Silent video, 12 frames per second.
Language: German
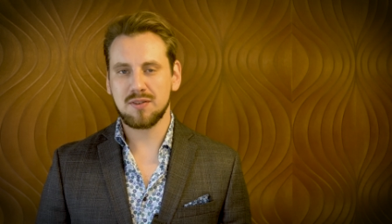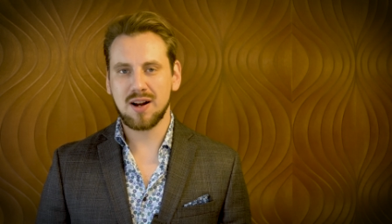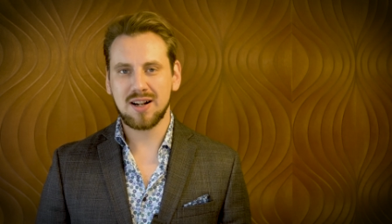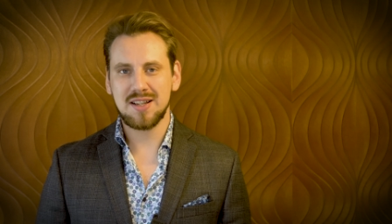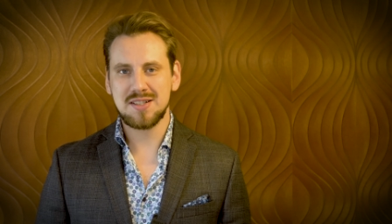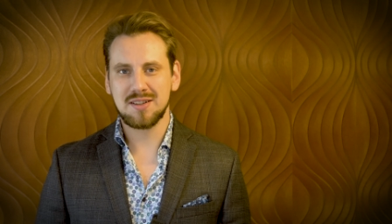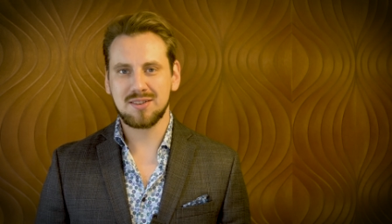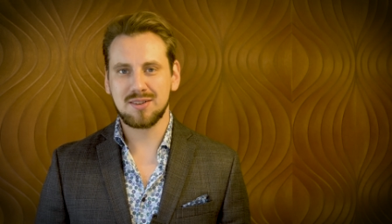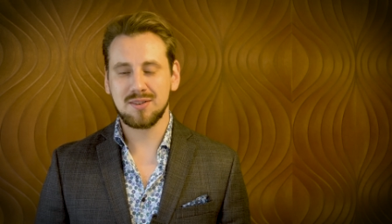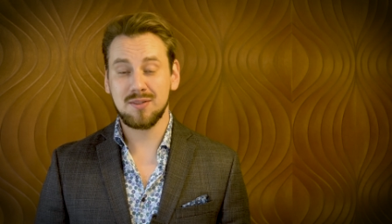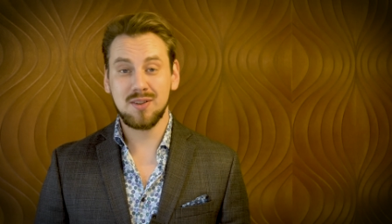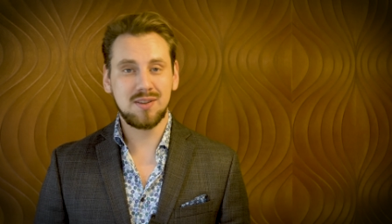
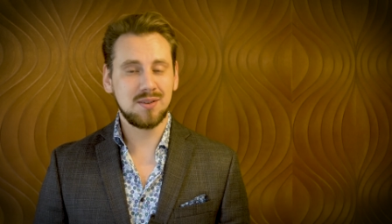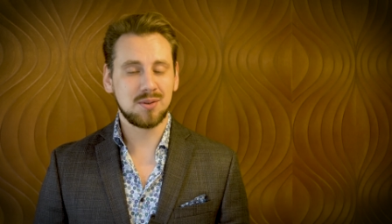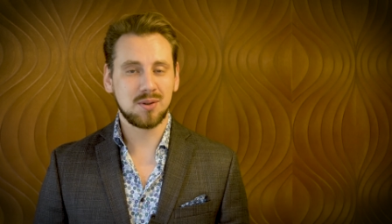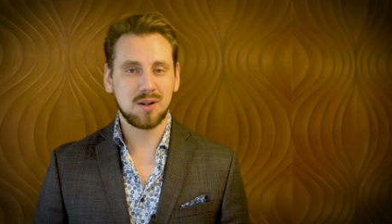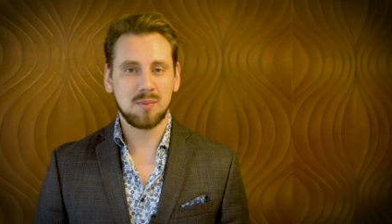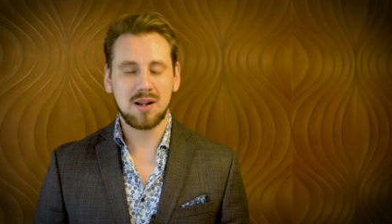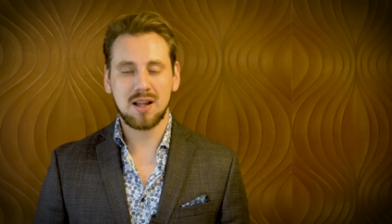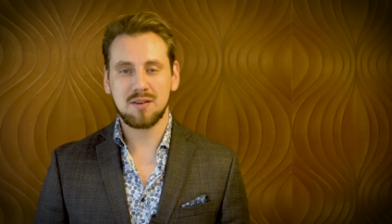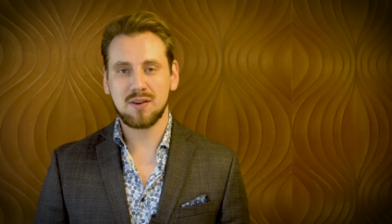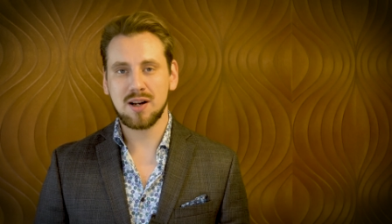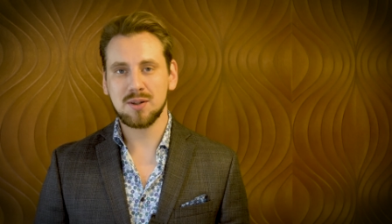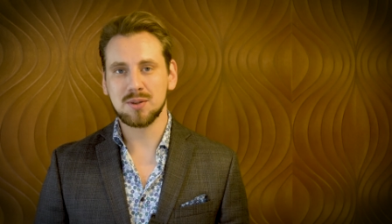fachliches Wissen oder meine
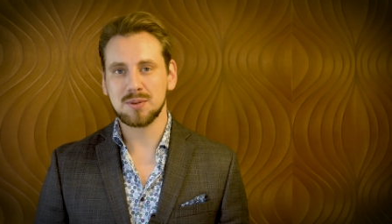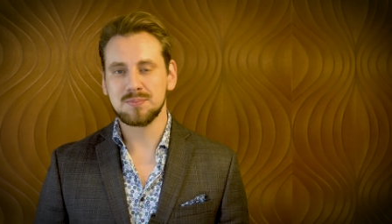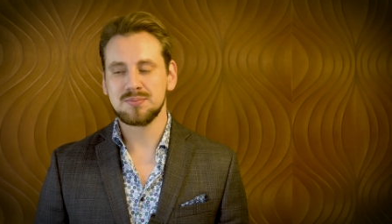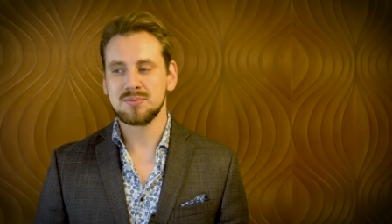Erfahrung.